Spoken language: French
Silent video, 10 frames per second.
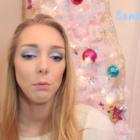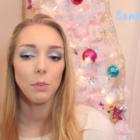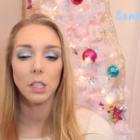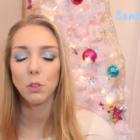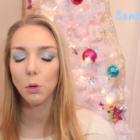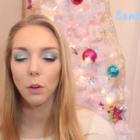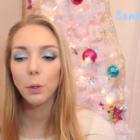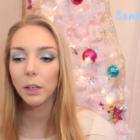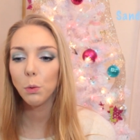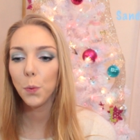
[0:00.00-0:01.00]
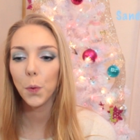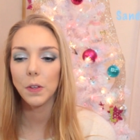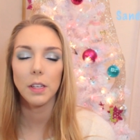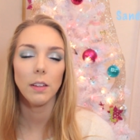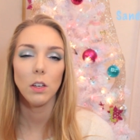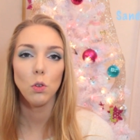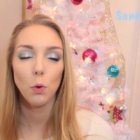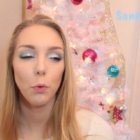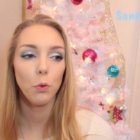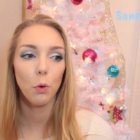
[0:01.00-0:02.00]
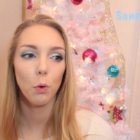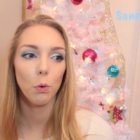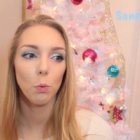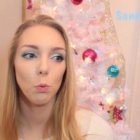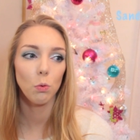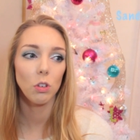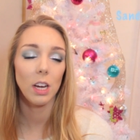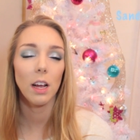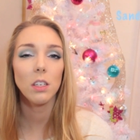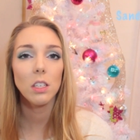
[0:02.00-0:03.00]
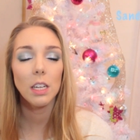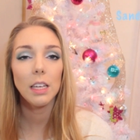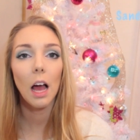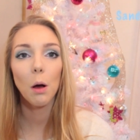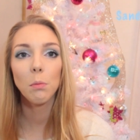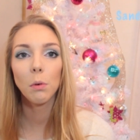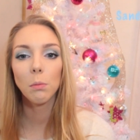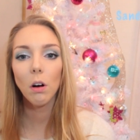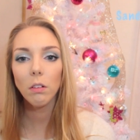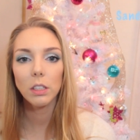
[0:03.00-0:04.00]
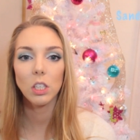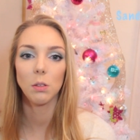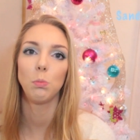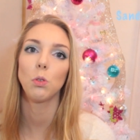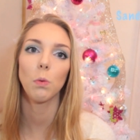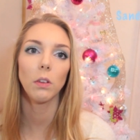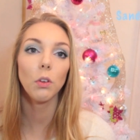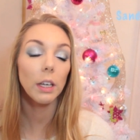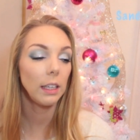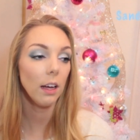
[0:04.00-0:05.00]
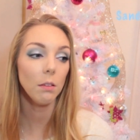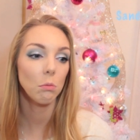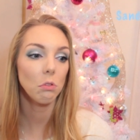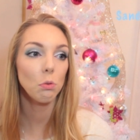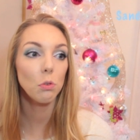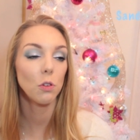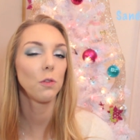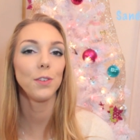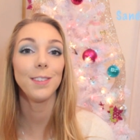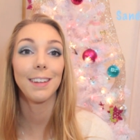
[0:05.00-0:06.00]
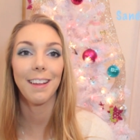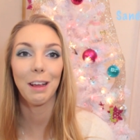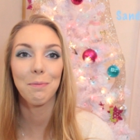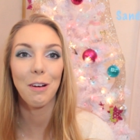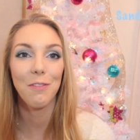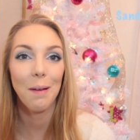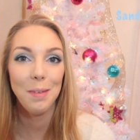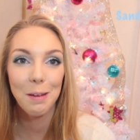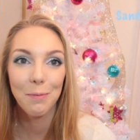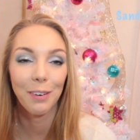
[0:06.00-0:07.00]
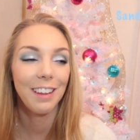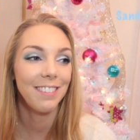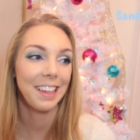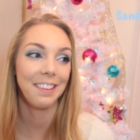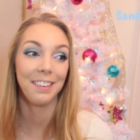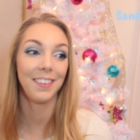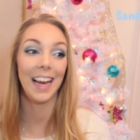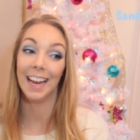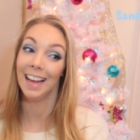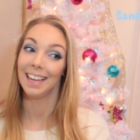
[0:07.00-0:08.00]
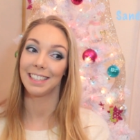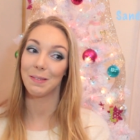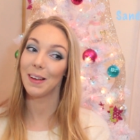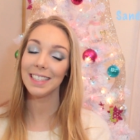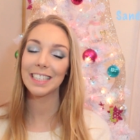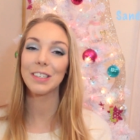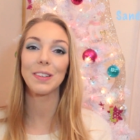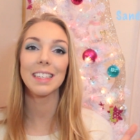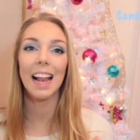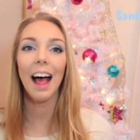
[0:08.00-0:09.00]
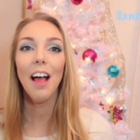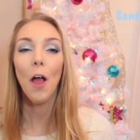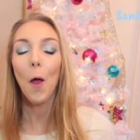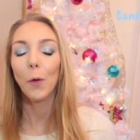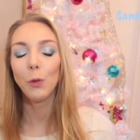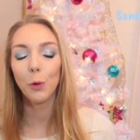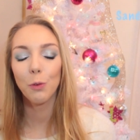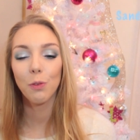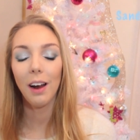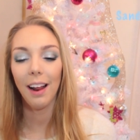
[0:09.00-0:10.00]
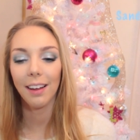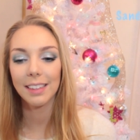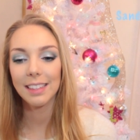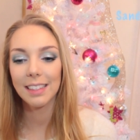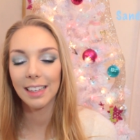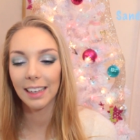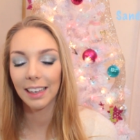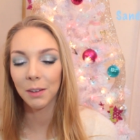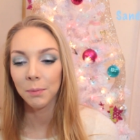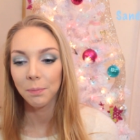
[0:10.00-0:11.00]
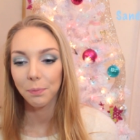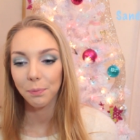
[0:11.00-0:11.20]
bah, je redécouvre certaines choses que j'ai achetées il y a un moment et j'ai besoin de rien. tout ce que je veux, c'est être avec ma famille pour les fêtes de Noël. J'ai pas cette chance-là. Donc voilà, c'est...